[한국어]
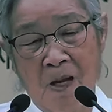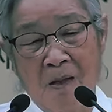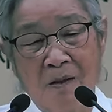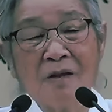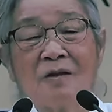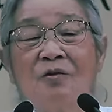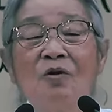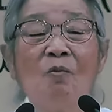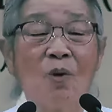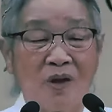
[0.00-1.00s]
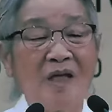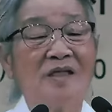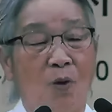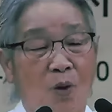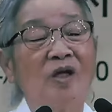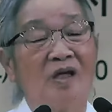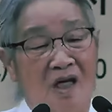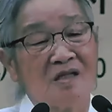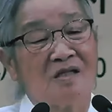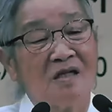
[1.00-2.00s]
너 전도 못한 지
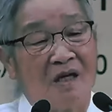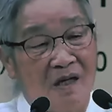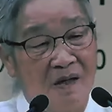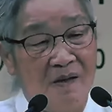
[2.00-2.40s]
오래됐지.